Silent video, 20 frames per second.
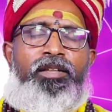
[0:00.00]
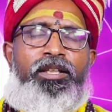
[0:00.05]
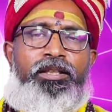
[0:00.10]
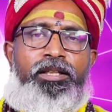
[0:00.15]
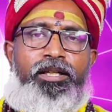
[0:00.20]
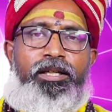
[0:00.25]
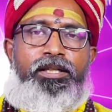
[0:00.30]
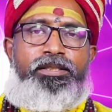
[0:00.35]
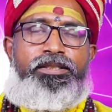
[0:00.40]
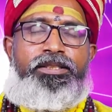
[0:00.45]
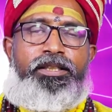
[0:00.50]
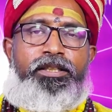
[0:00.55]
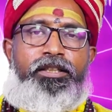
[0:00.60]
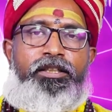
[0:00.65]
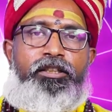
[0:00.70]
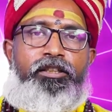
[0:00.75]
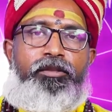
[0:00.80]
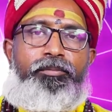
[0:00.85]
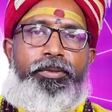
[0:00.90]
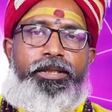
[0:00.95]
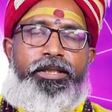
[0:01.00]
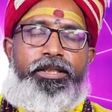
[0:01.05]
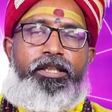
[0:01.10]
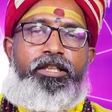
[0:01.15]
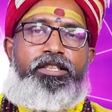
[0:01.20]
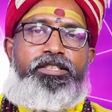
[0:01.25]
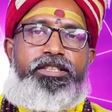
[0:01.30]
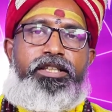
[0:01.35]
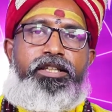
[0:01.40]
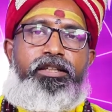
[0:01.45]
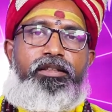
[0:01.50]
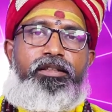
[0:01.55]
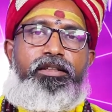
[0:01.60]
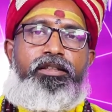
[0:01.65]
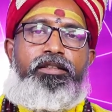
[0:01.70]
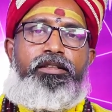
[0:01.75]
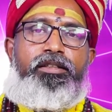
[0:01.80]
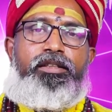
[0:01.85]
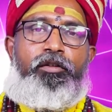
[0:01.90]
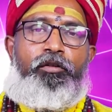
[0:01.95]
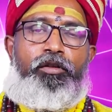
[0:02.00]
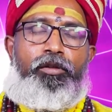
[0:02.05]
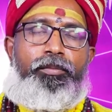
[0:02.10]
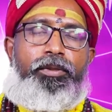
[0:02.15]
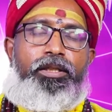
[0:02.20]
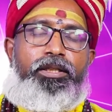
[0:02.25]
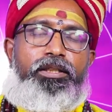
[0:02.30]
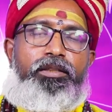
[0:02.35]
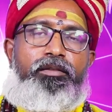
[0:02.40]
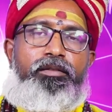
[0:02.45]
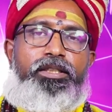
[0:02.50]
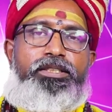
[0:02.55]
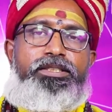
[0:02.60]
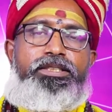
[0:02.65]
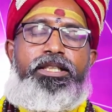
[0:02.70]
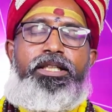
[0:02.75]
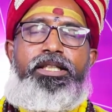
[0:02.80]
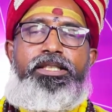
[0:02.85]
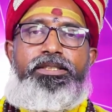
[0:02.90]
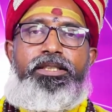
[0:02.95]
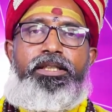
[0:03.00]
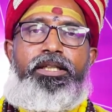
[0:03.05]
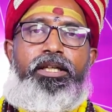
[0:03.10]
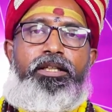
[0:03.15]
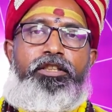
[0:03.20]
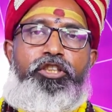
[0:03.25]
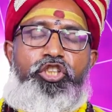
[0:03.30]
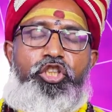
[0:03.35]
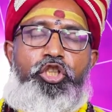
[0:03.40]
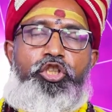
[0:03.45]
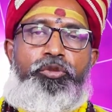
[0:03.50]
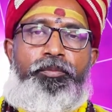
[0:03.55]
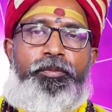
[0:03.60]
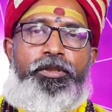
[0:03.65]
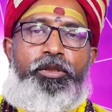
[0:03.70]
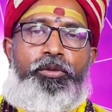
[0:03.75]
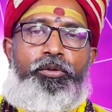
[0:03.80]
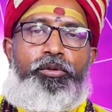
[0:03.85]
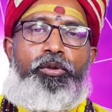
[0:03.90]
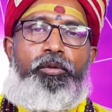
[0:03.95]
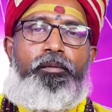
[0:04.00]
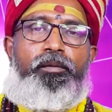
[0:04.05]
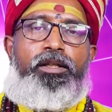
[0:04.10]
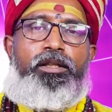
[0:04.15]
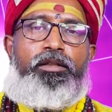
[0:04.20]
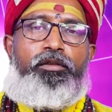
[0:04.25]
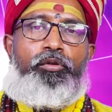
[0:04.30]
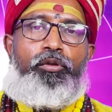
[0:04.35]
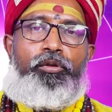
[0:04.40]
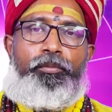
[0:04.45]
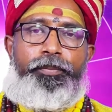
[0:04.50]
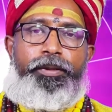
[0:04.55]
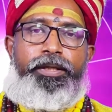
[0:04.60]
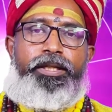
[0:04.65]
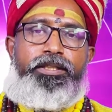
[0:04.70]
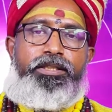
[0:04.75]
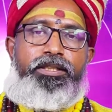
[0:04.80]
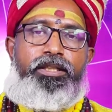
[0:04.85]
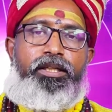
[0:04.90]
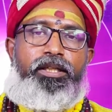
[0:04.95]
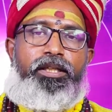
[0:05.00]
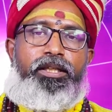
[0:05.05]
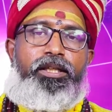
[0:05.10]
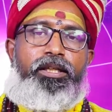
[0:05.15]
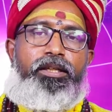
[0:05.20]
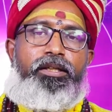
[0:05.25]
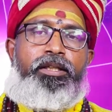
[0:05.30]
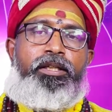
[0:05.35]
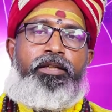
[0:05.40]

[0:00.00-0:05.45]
இந்த ராசிக்காரங்கள் பரிகாரம் செய்கிறதுக்கு கவலைப்பட தேவையில்ல ஸ்ரீ ஸ்ரீ அரிஷ்லட்சுமி திருக்கோவிலில் குரு பெயர்ச்சி அன்னைக்கு